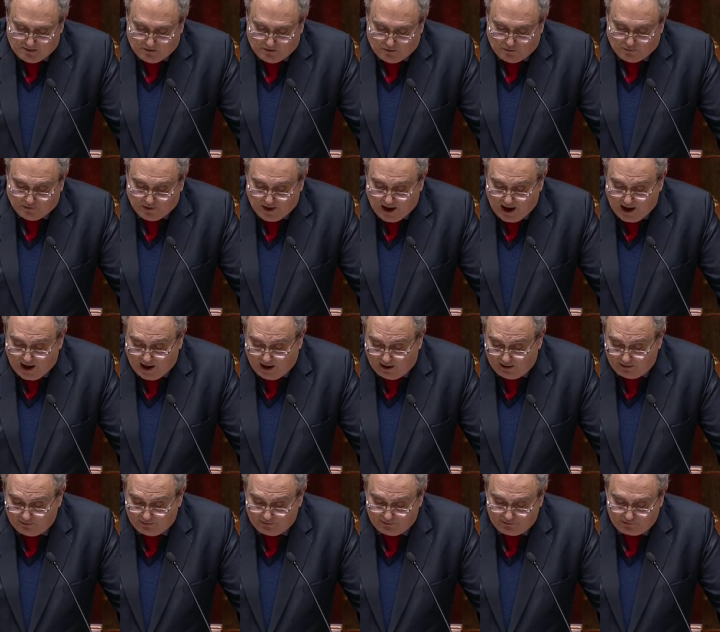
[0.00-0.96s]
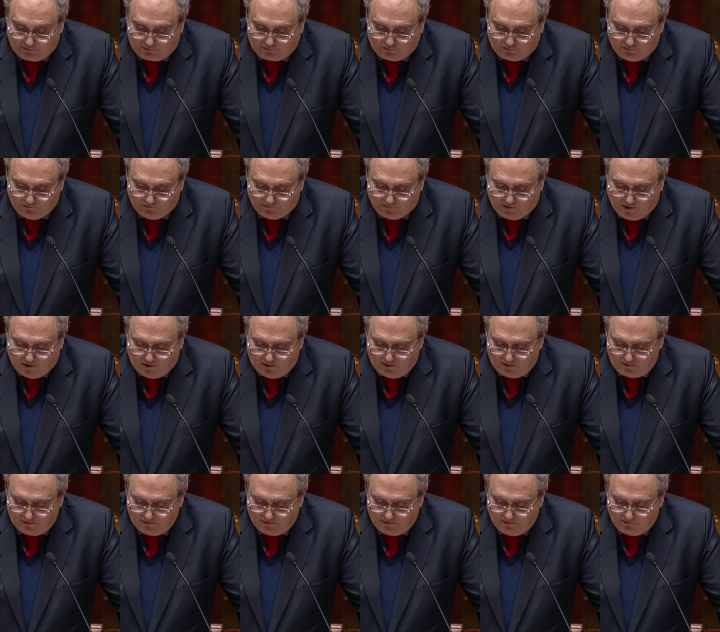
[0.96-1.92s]
on a euh,
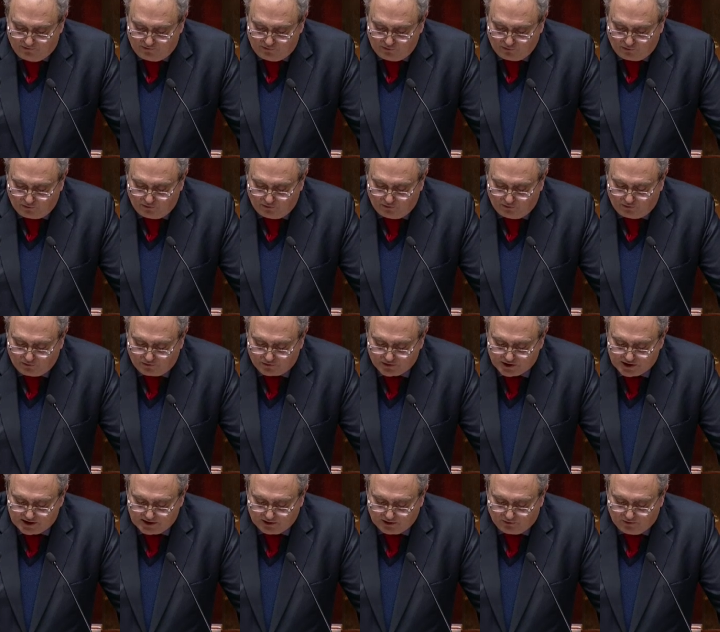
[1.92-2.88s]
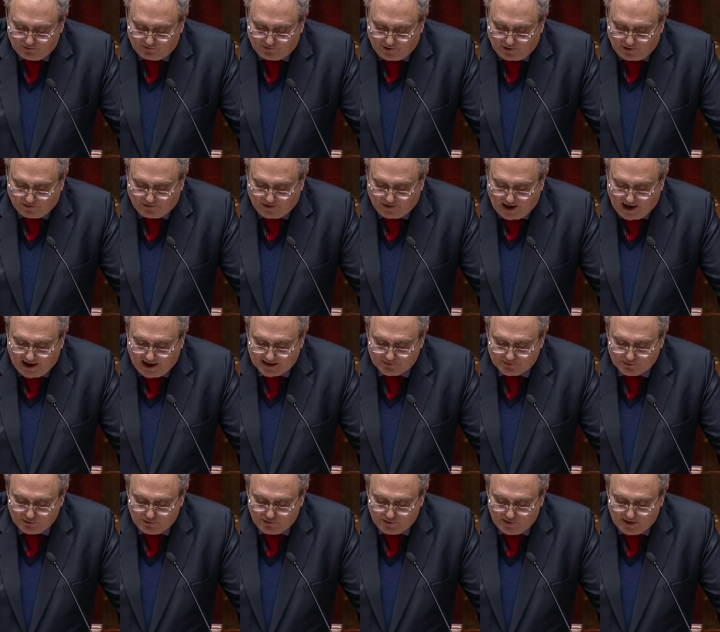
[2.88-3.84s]
souvent euh, vu ressurgir le
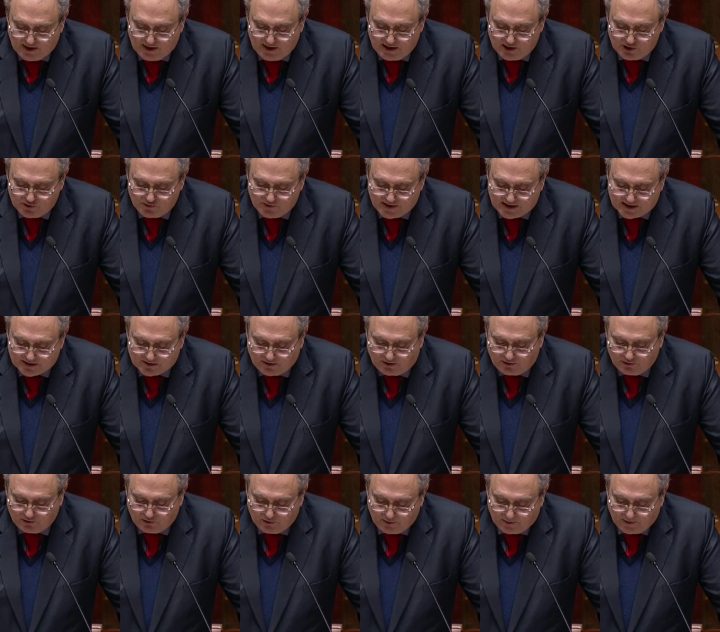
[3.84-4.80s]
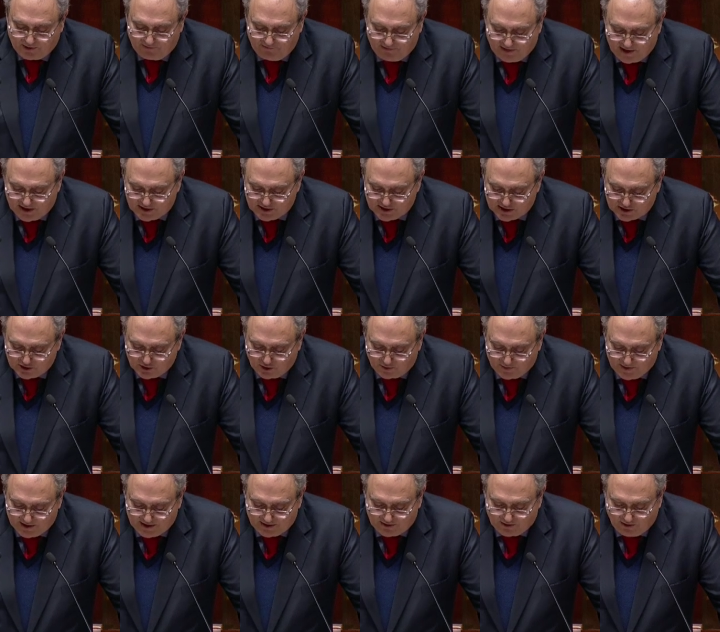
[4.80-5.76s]
fantasme du Nil jouissant de privilèges
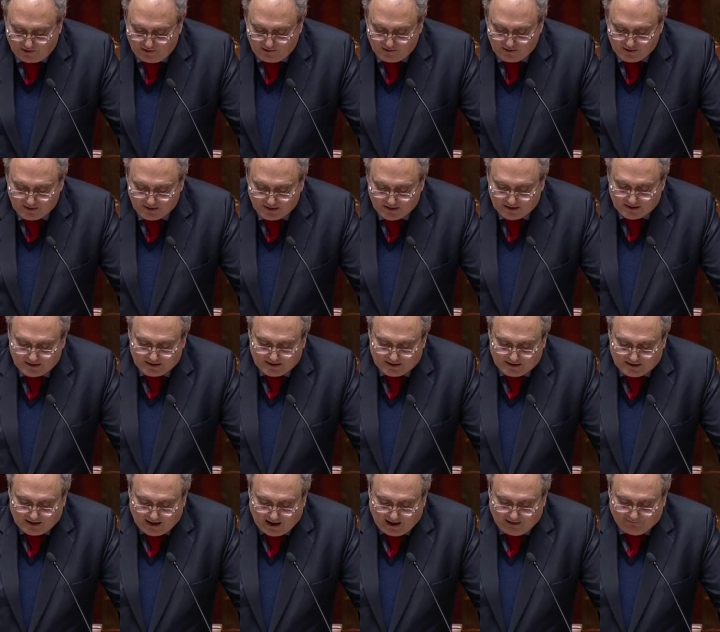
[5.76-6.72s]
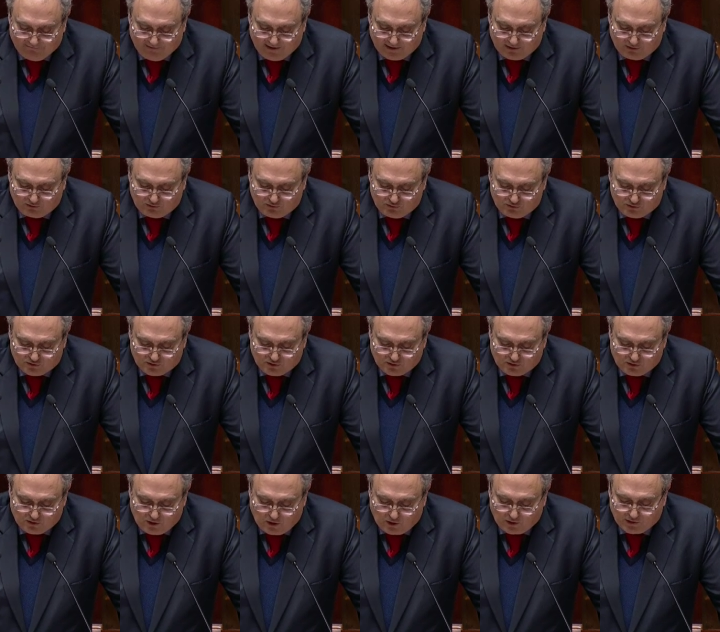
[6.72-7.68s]
exorbitants, avec tout
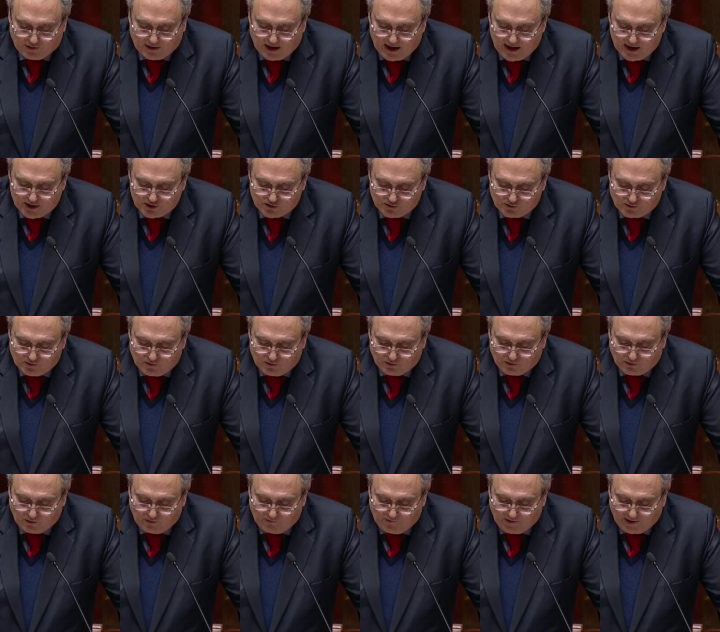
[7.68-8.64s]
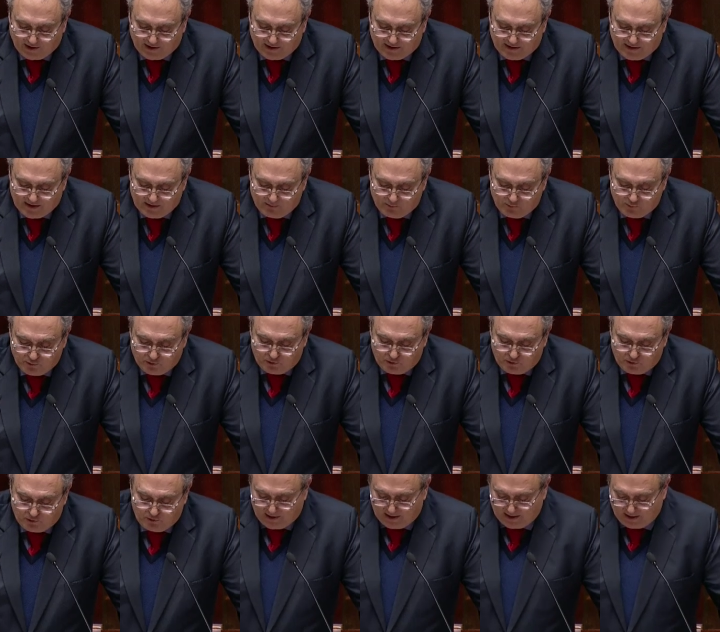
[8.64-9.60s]
ce cortège de contre-vérités,
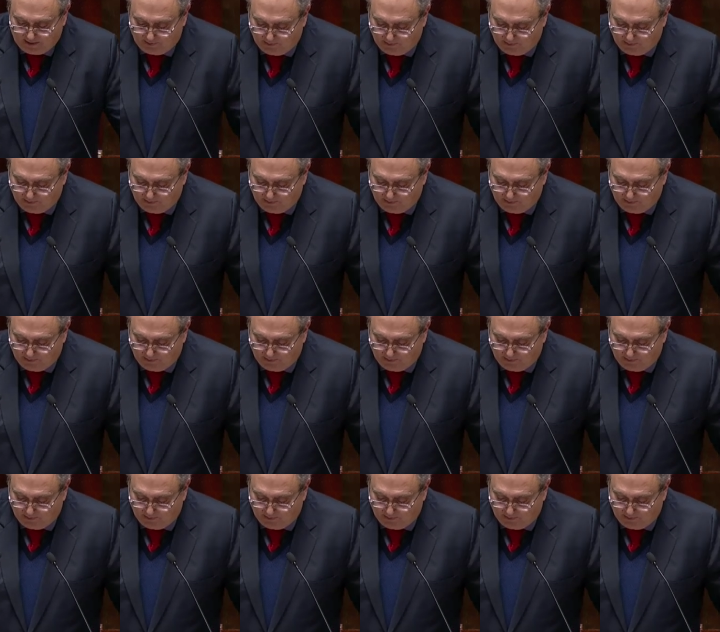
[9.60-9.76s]
pour ne dire